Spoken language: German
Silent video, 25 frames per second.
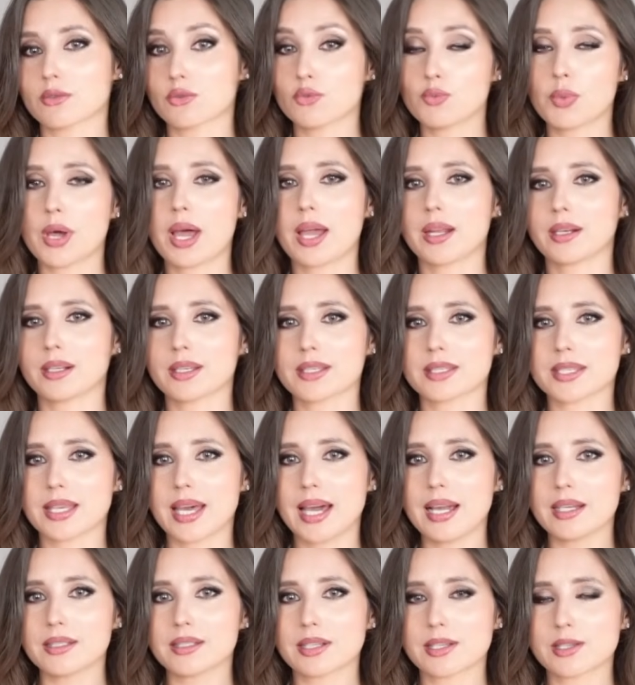super
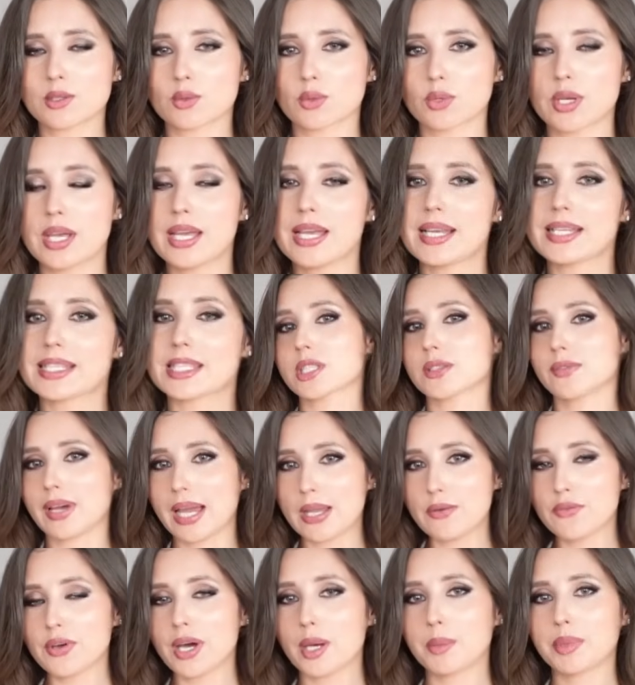angesagt, also
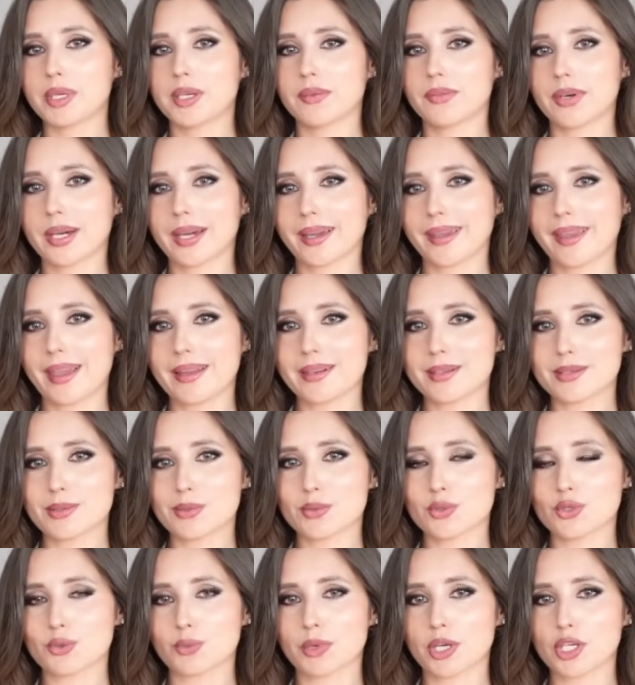zweifarbige
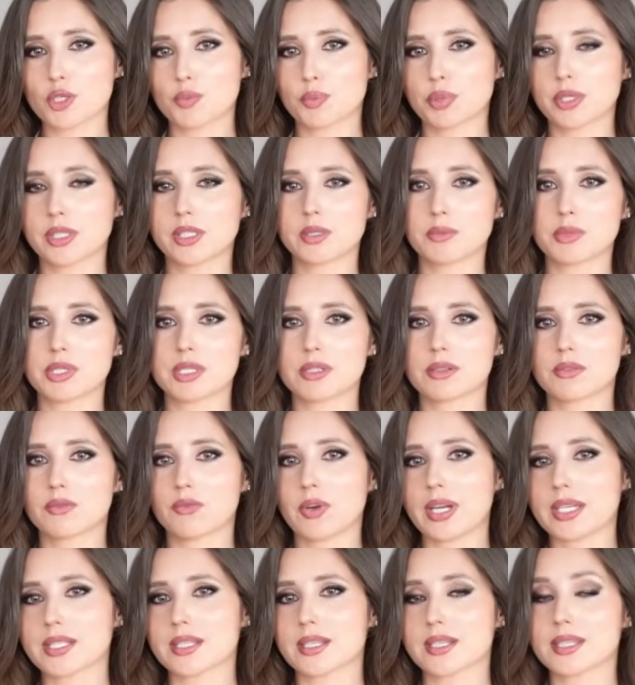Varianten, zum Beispiel mit
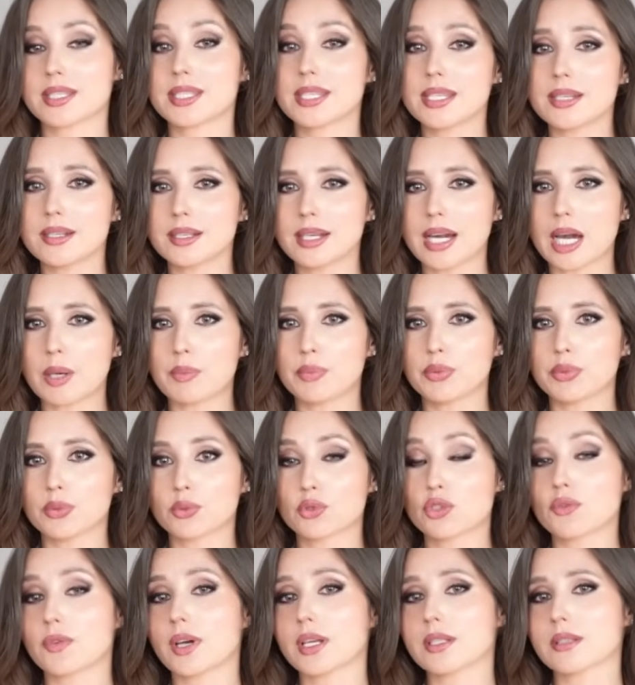weißer Zehenkappe
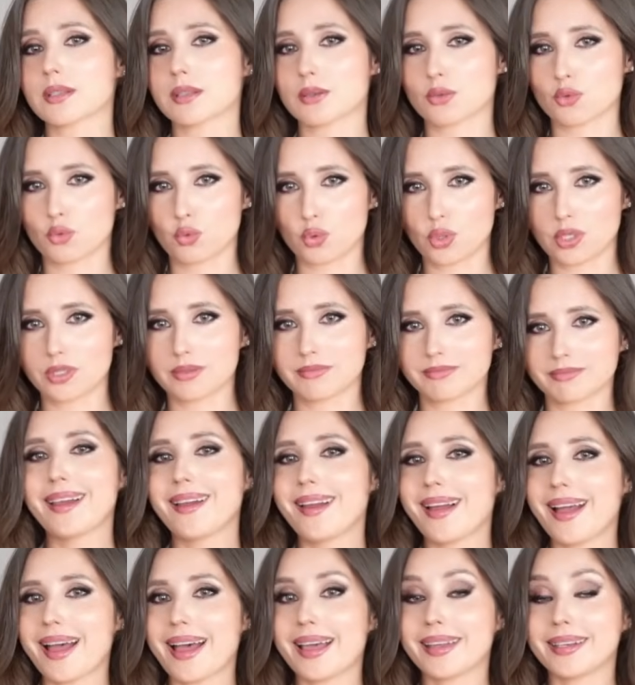und schwarzer Sohle.
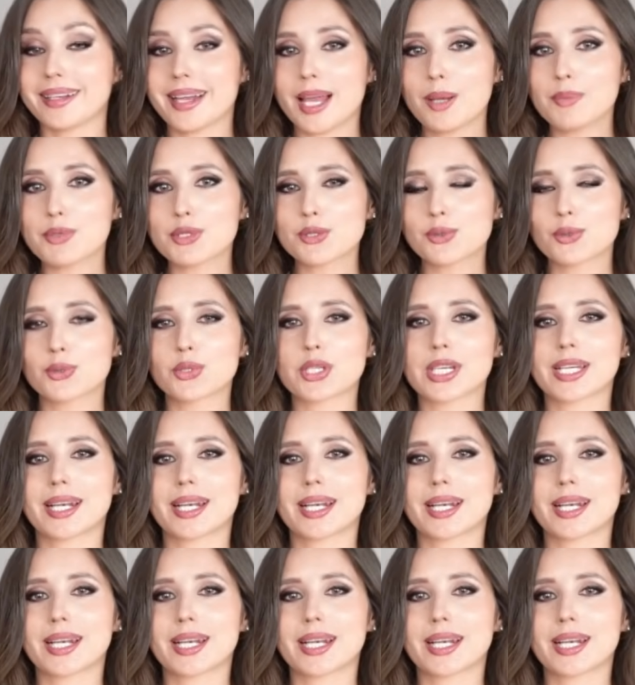Ein absoluter